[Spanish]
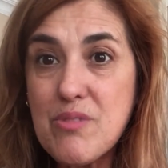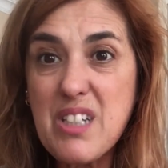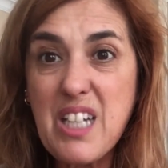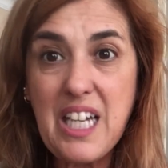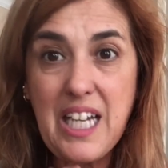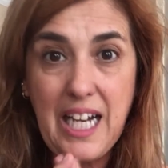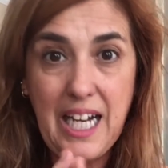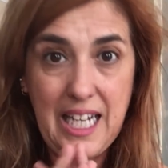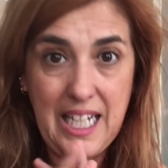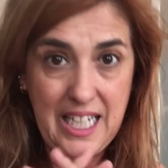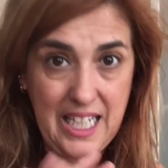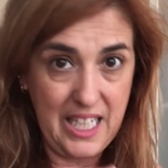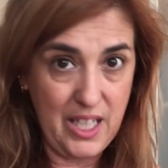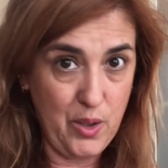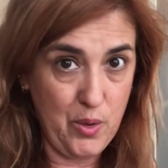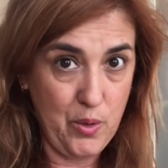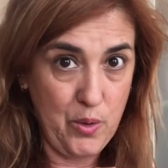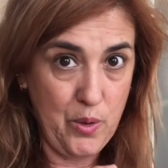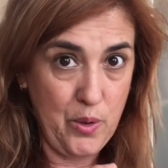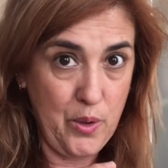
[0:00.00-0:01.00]
¡Qué
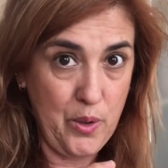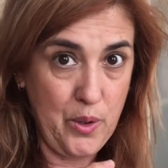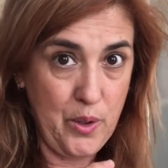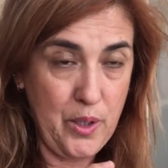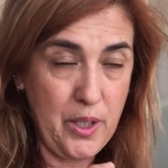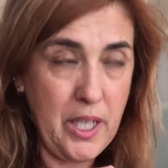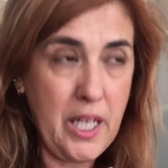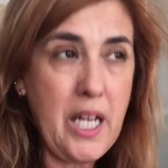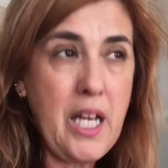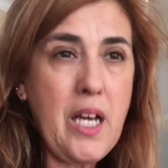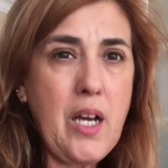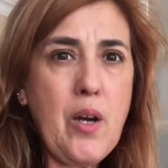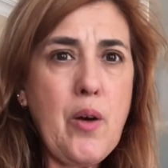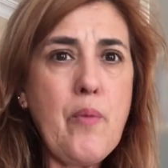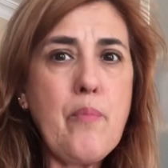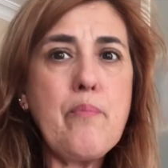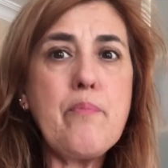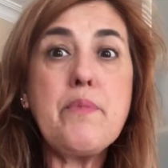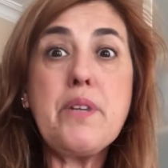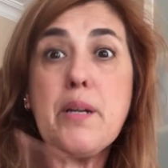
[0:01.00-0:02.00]
jaleo!
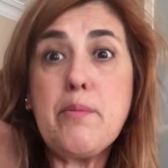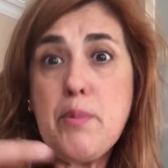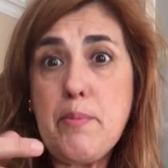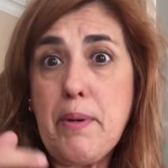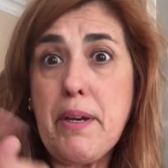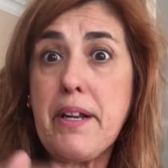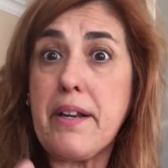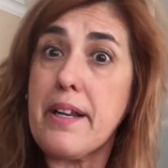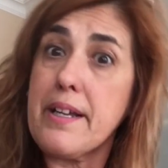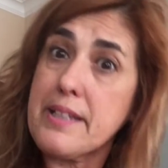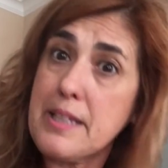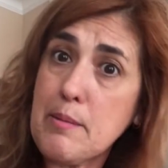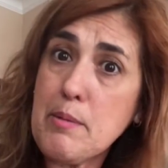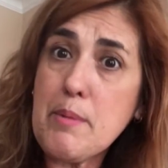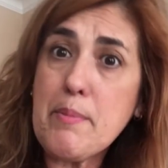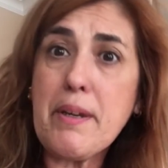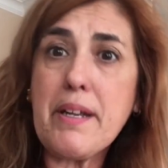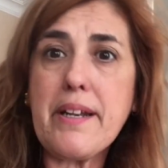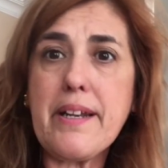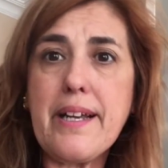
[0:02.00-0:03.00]
Mira mi perro, está
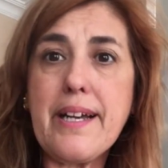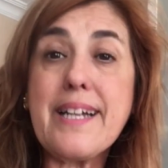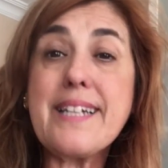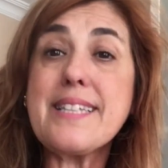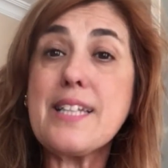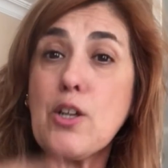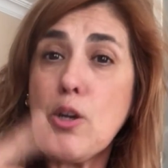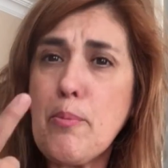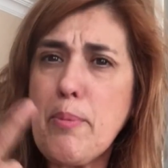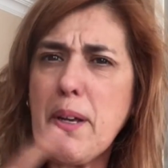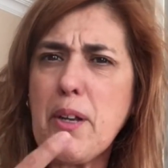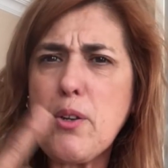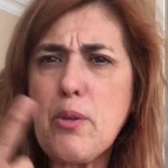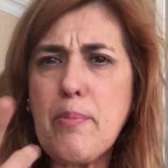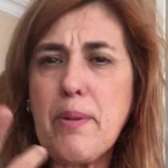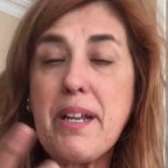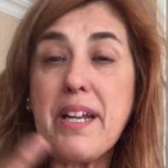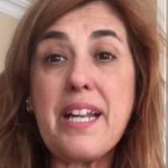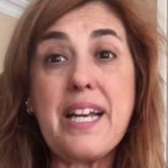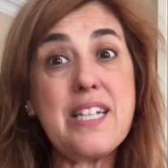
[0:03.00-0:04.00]
mi perro. Tengo perro y
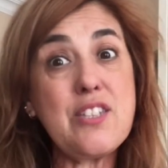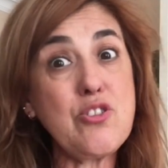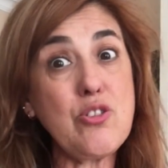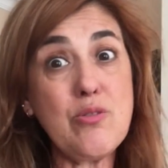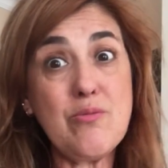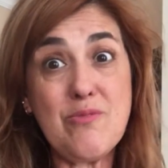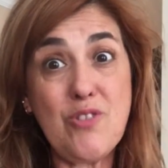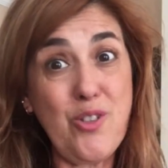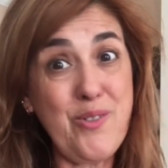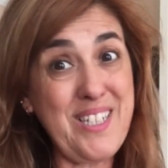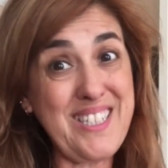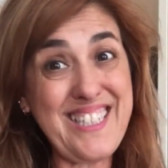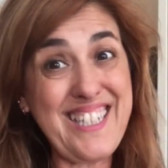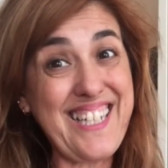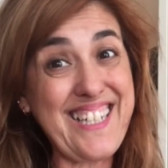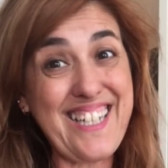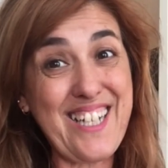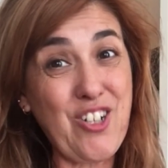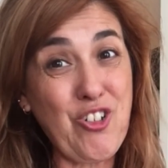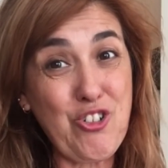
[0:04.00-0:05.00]
perra. Voy ¿eh? a
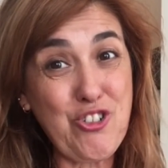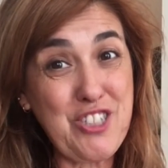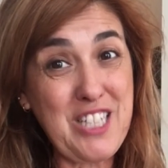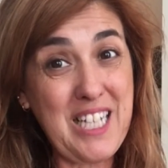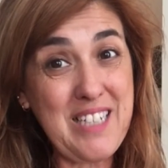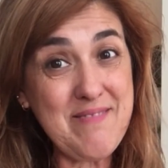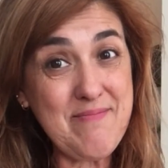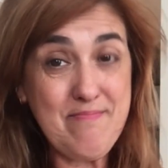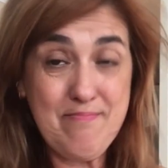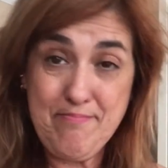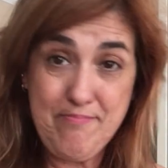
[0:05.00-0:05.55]
tener que cortar.